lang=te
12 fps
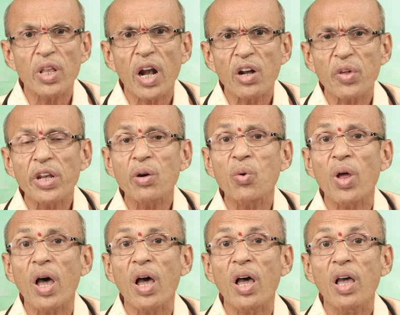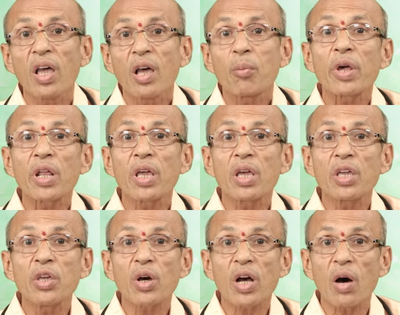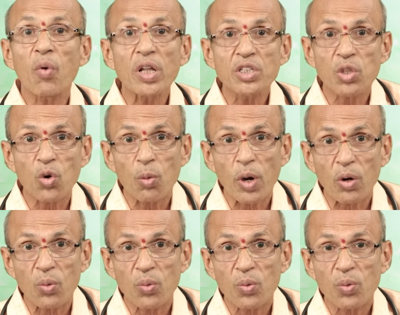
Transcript: ఇలాంటివన్నీ కూడా మరి ఈ యొక్క అవాంఛిత రోమాలు